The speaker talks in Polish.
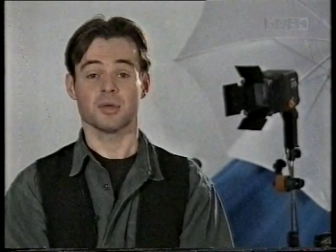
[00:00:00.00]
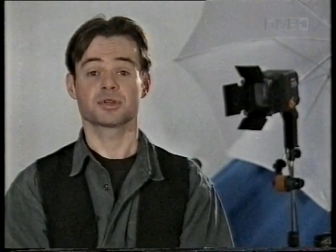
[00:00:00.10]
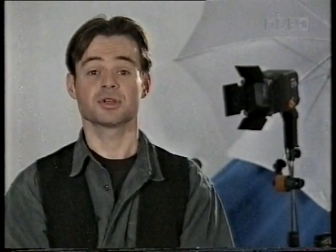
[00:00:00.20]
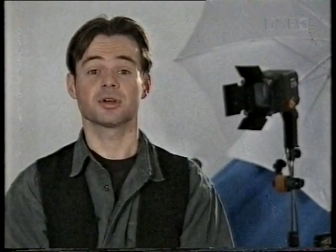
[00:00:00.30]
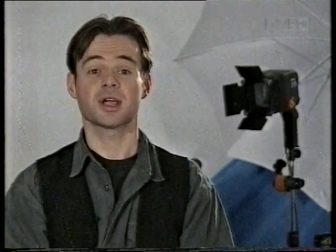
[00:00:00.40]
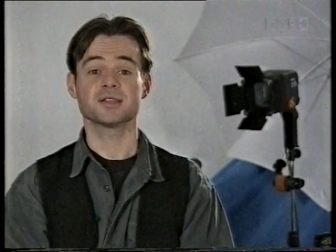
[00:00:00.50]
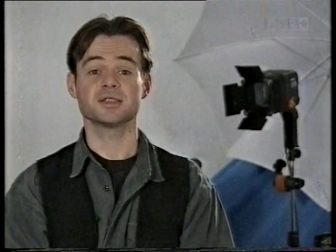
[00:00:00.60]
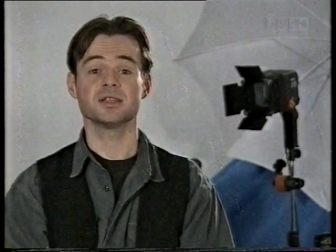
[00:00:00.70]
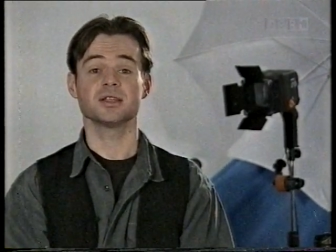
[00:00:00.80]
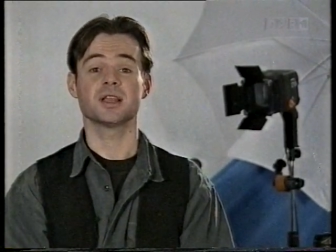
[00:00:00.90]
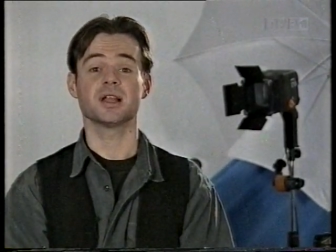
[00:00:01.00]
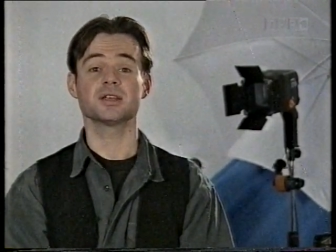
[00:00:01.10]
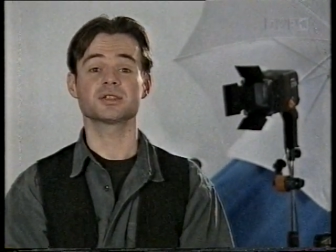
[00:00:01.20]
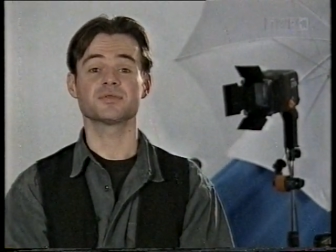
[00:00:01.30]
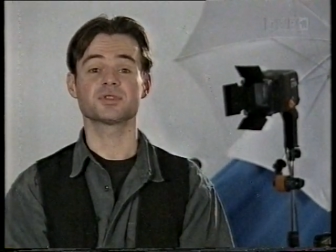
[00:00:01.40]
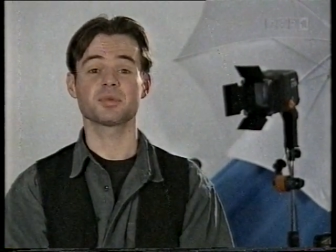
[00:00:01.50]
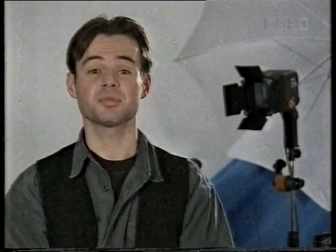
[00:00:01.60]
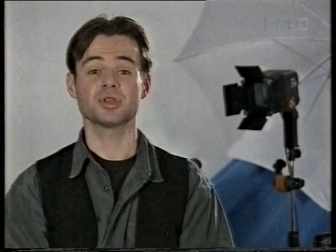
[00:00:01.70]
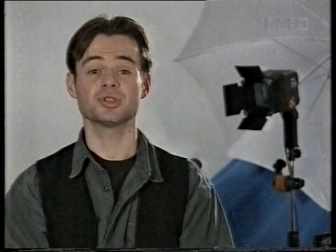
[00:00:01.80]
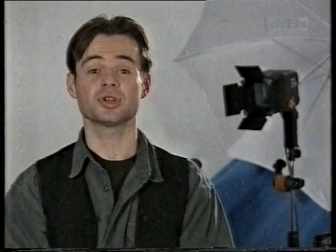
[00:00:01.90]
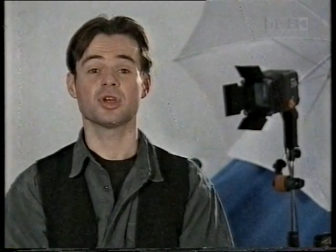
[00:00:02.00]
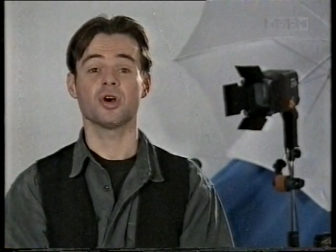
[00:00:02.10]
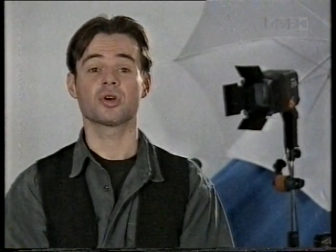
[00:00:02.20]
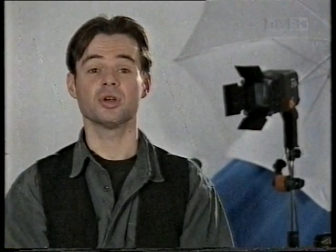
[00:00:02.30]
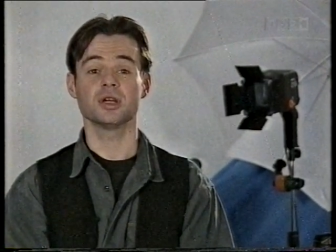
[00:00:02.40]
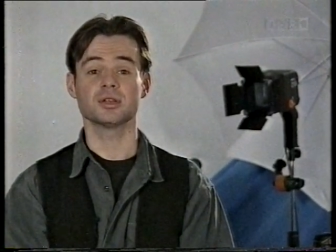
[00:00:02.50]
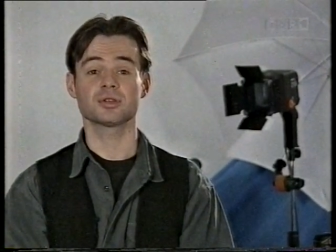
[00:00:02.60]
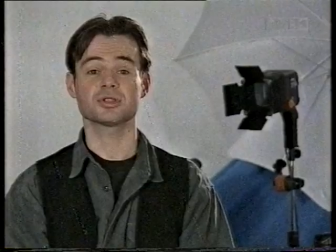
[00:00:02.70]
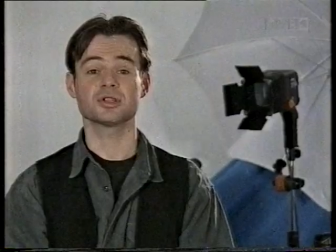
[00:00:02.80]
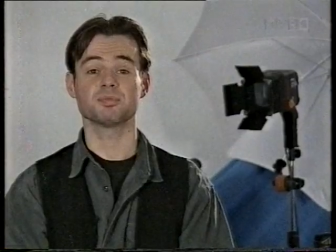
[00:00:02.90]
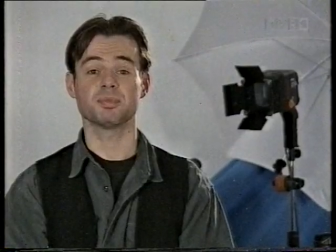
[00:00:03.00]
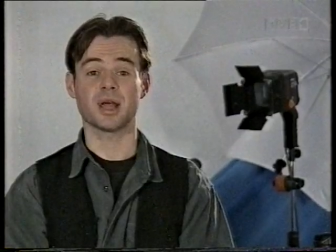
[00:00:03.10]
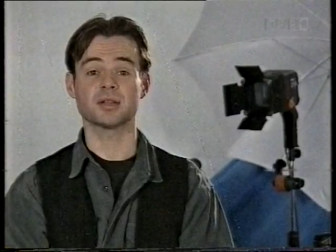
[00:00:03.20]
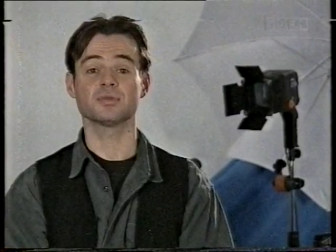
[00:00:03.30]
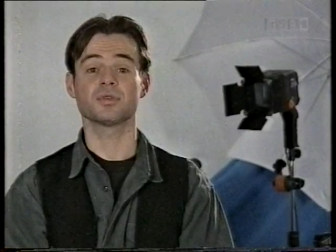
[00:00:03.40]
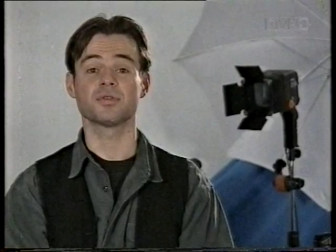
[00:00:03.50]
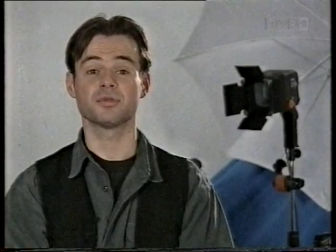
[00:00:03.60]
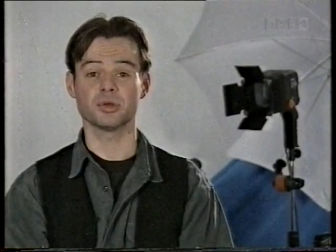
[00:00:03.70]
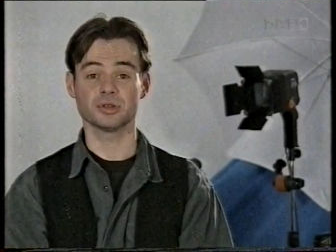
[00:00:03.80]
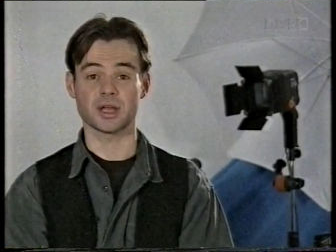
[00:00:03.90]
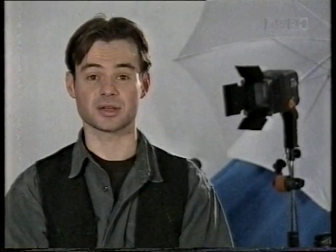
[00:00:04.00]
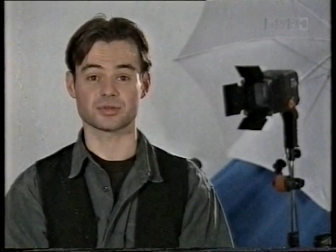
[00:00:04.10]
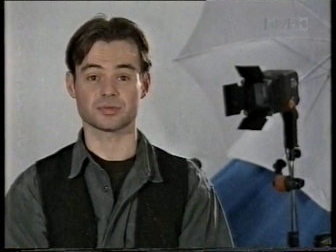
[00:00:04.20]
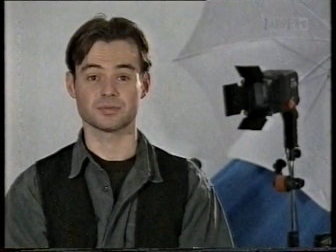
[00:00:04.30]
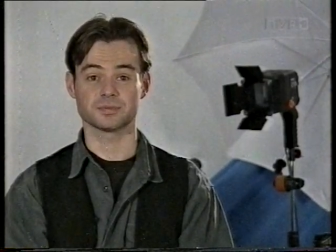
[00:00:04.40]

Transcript: Przy okazji należy wspomnieć o kolejności planów w montażu.